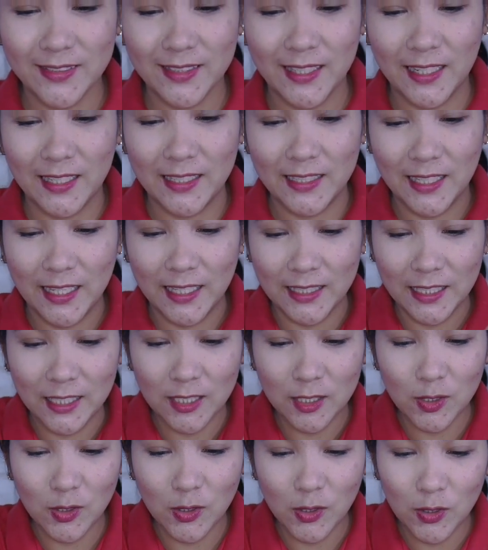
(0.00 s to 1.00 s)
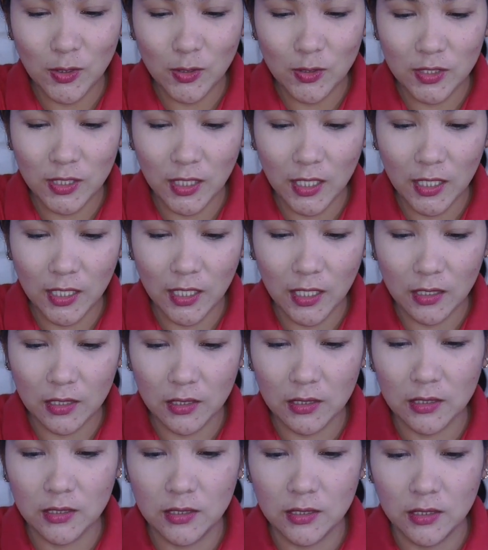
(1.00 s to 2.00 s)
Try natin to kung
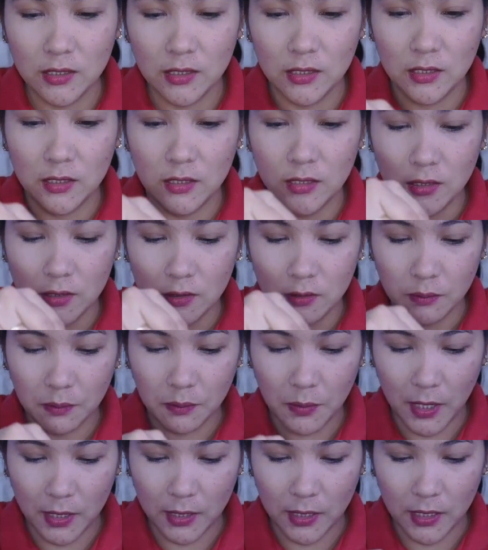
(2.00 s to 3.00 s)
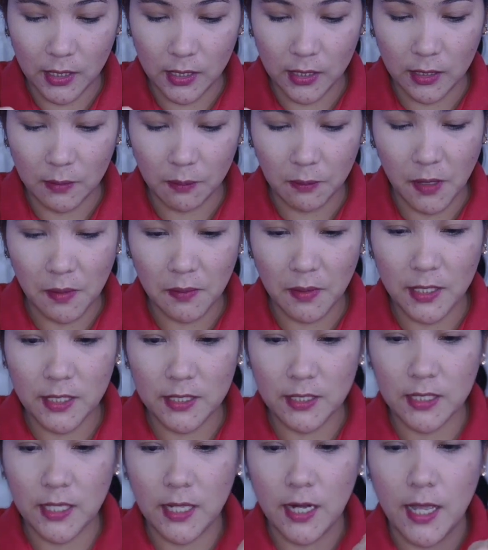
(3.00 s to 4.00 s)
talagang pwedeng
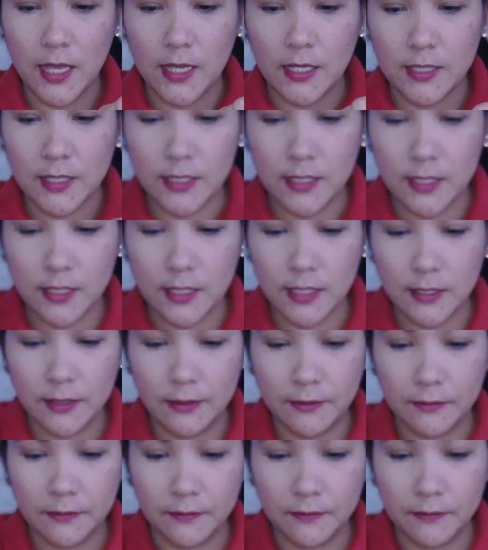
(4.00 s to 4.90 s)
pamalit sa rice.